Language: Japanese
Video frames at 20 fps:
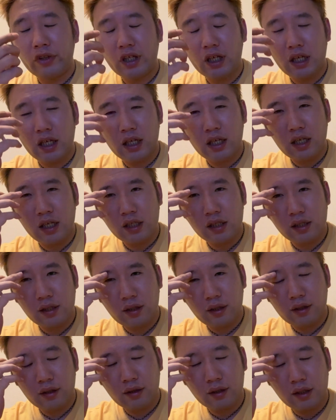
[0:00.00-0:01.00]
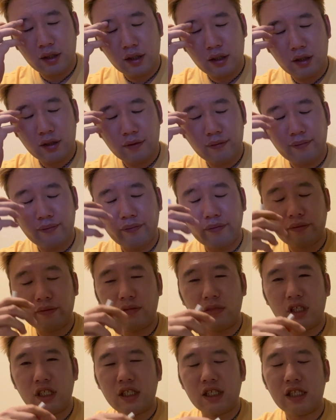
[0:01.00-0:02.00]

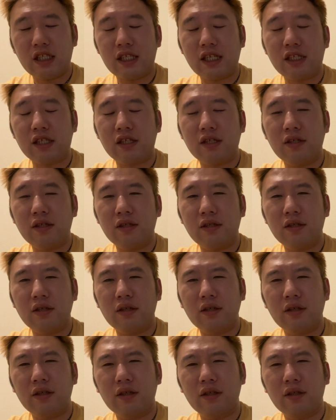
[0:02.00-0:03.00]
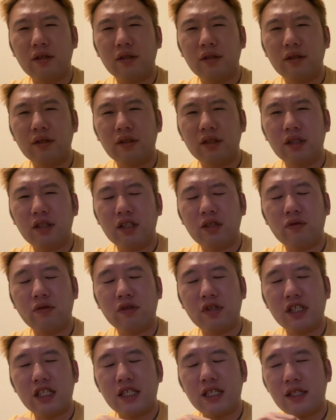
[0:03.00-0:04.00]
えー、自殺日本
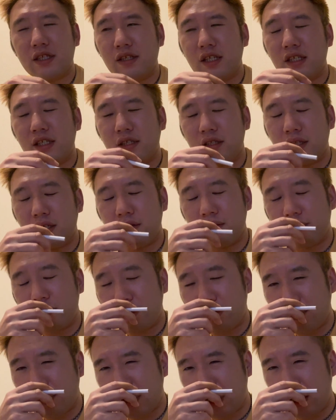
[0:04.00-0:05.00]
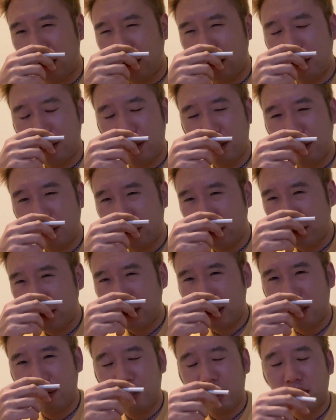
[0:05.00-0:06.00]
の自殺率っていうのも正直
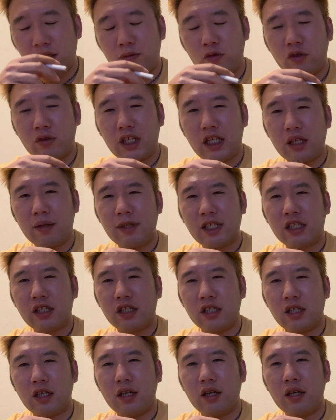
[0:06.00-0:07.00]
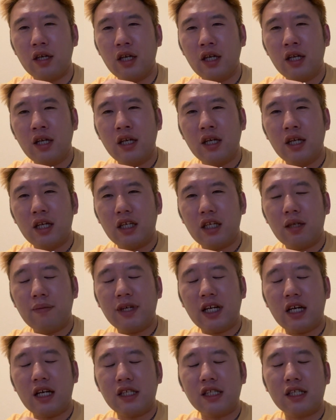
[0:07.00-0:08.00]
凄まじいものがありますし
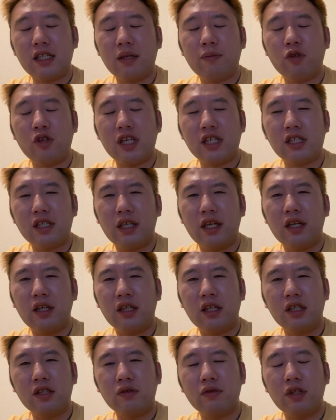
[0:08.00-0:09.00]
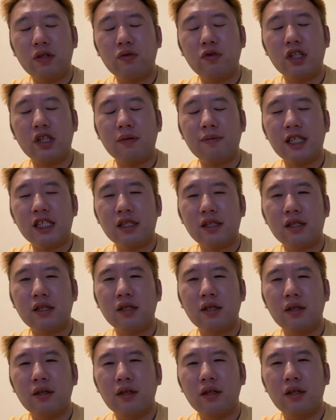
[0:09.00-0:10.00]
今犯罪もですね非常に増えてます、
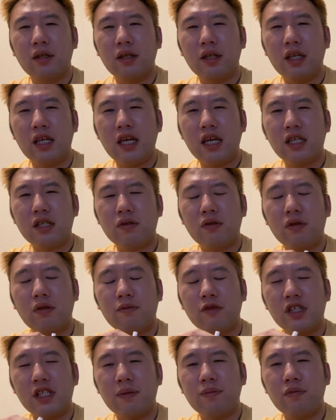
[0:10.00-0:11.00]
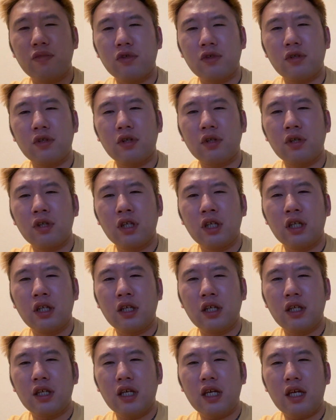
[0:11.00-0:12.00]
えー、そういうのも全部、
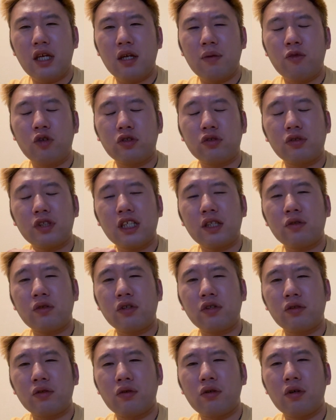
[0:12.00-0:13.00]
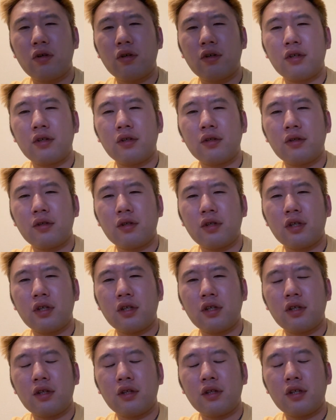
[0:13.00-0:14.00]
え元をたどると
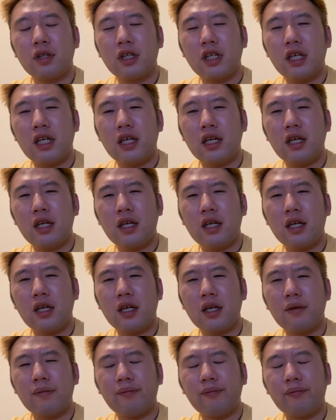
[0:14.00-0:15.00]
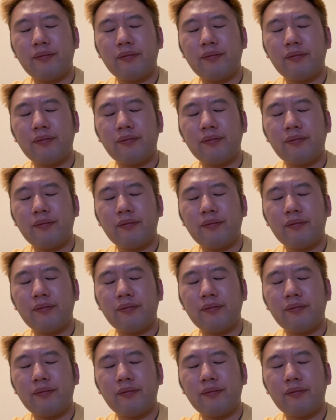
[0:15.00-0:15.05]
えー、